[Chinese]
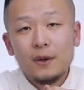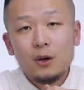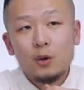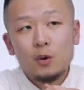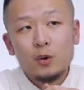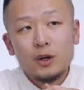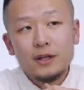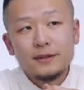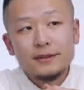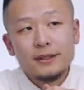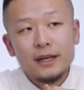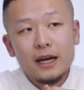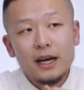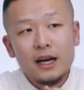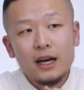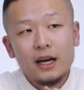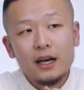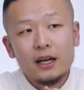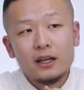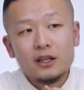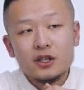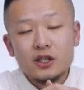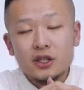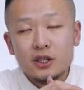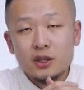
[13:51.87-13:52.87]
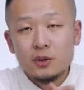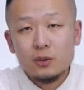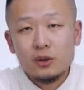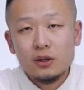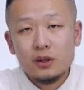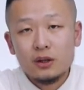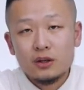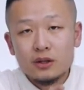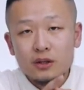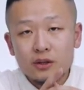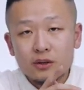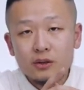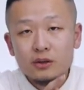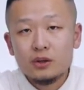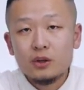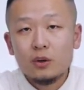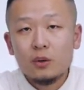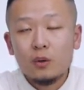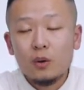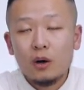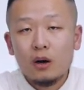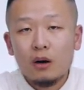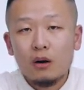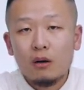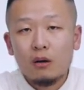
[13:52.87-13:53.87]
会在十一月十
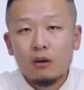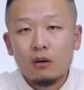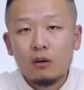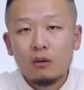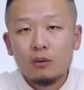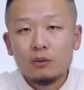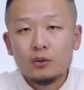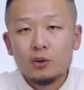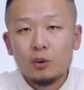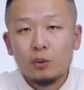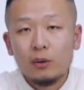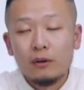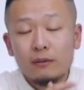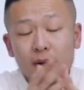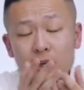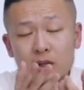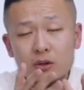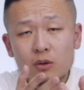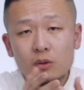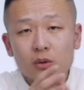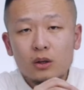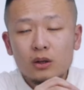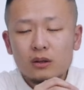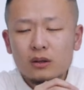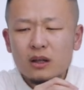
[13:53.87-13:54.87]
九号就会发售，